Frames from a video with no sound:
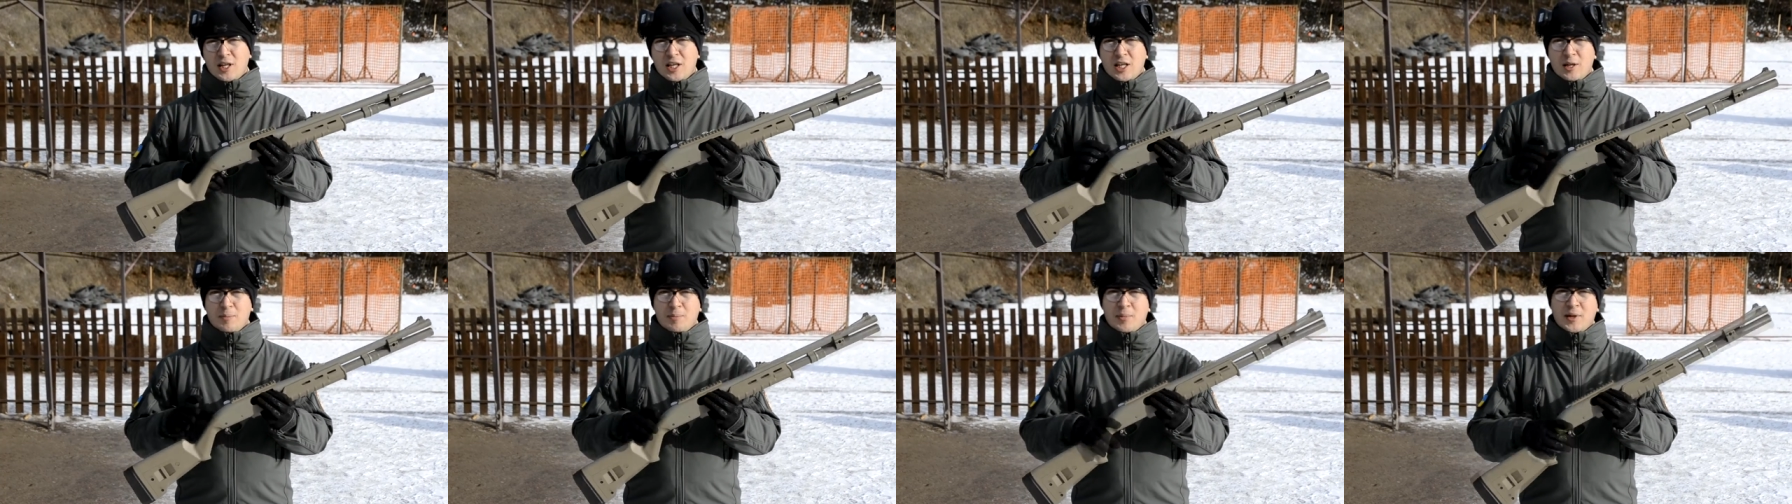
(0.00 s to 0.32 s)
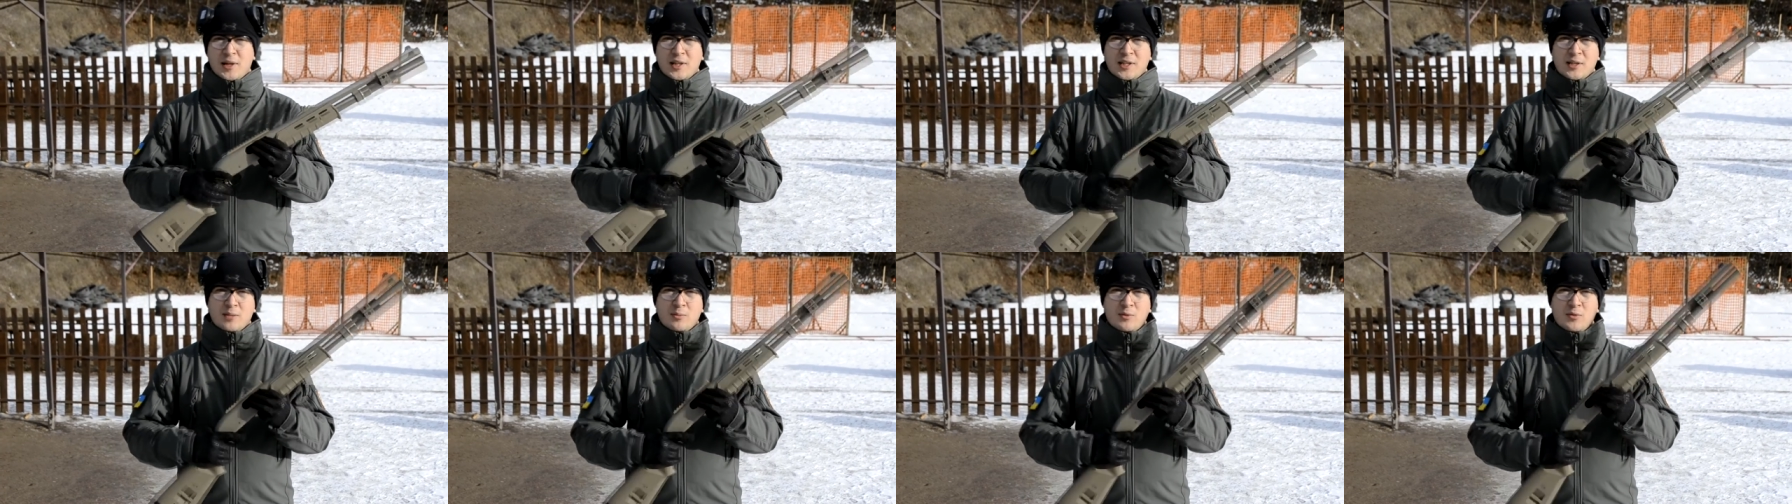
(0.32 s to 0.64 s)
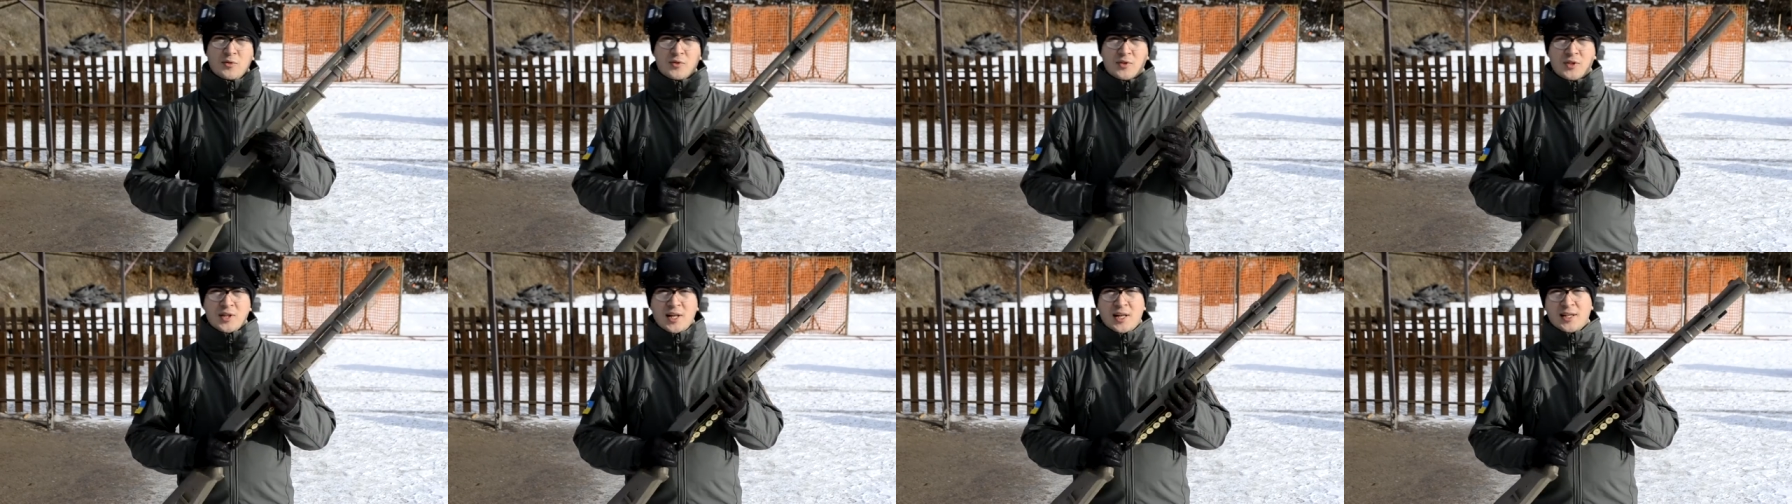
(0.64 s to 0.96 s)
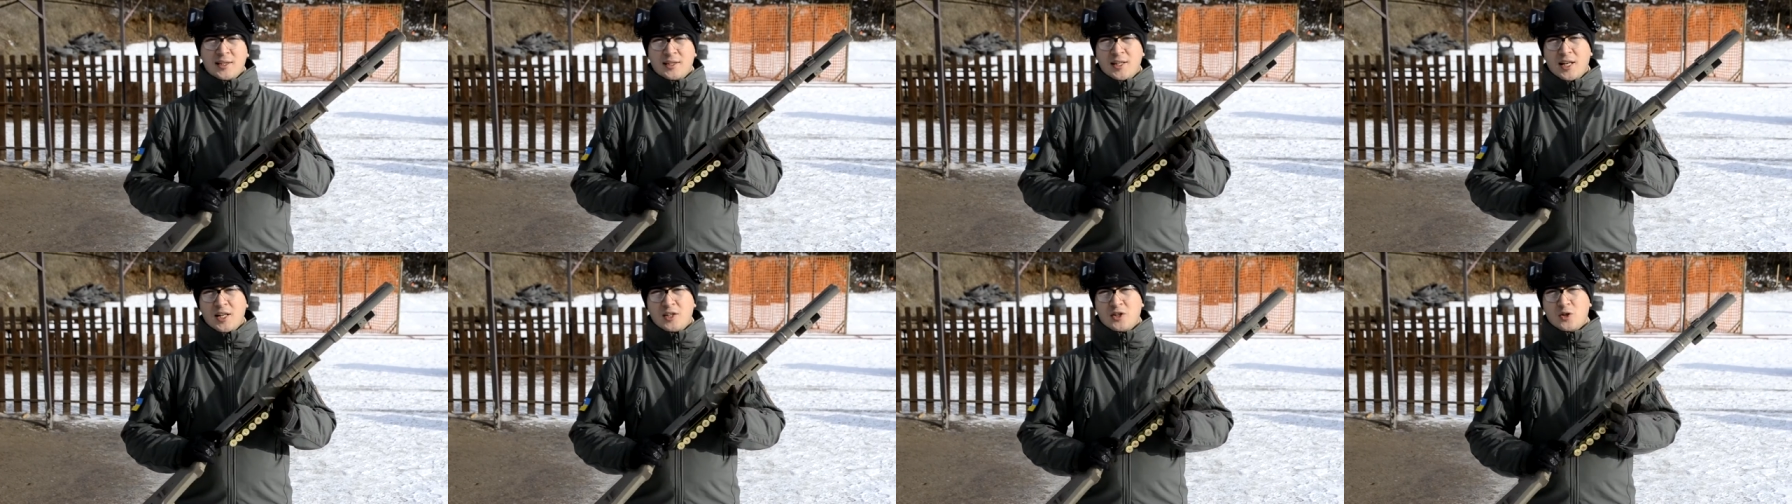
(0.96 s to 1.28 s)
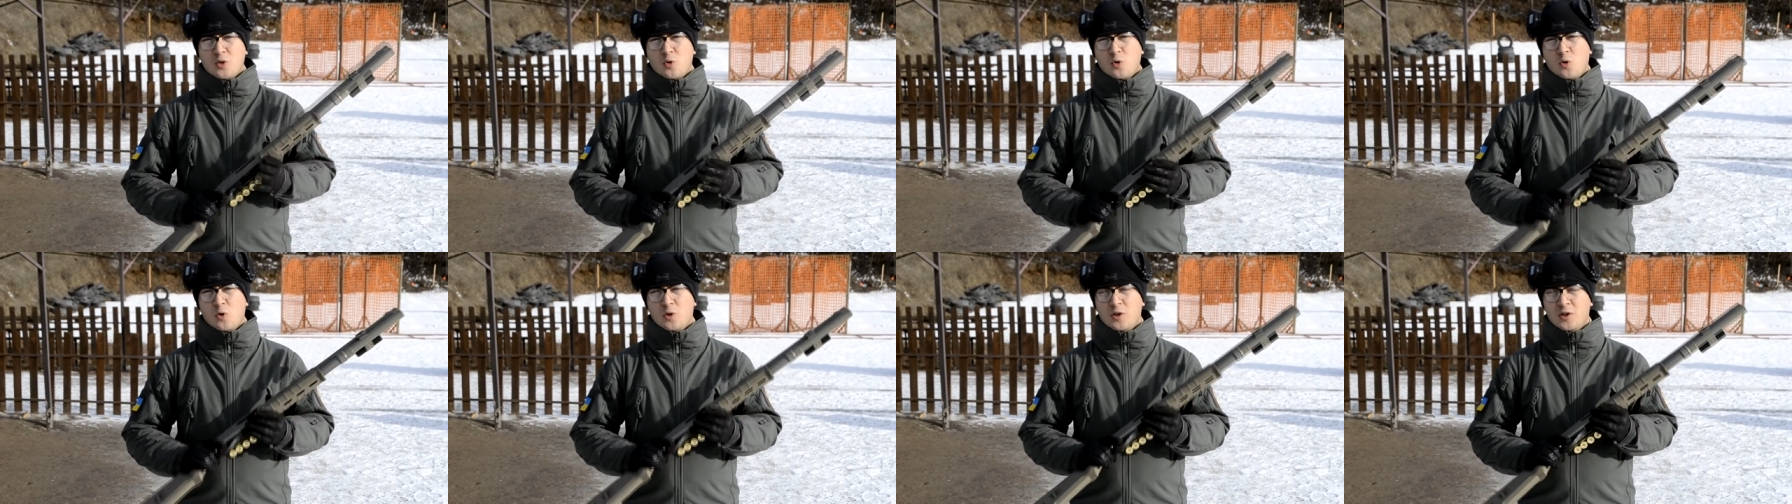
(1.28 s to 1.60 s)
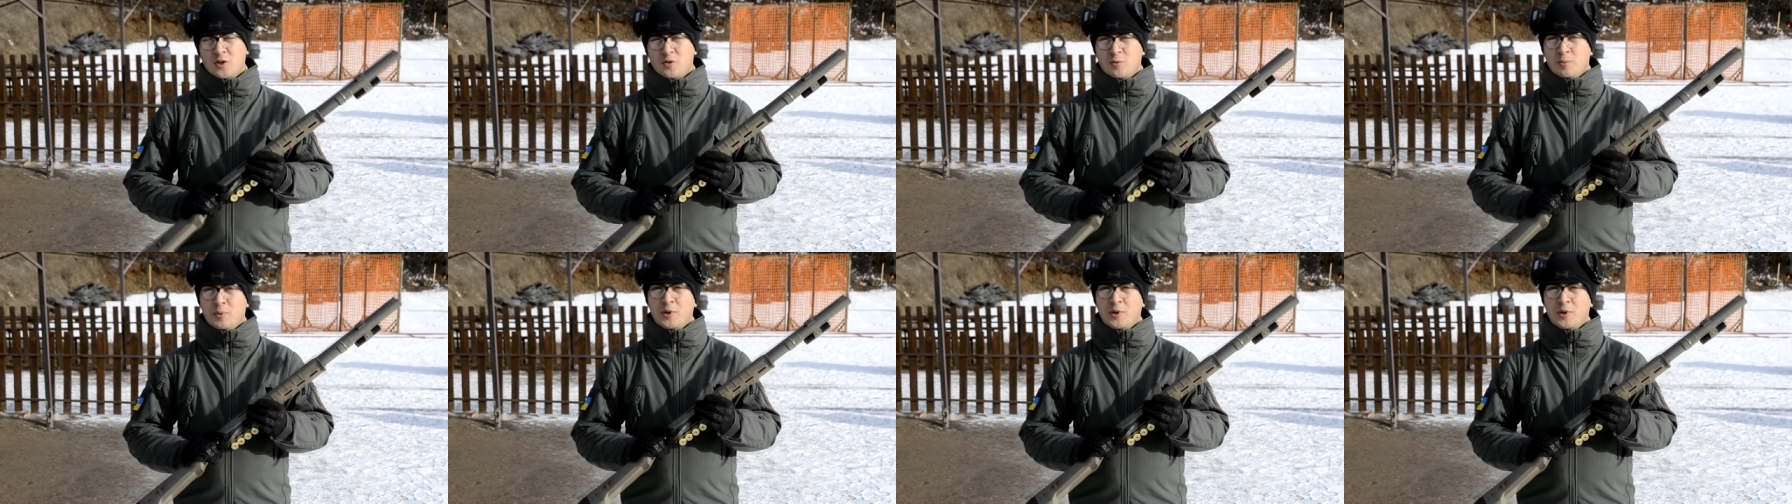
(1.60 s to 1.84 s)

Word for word: и поэтому вся отдача уходит в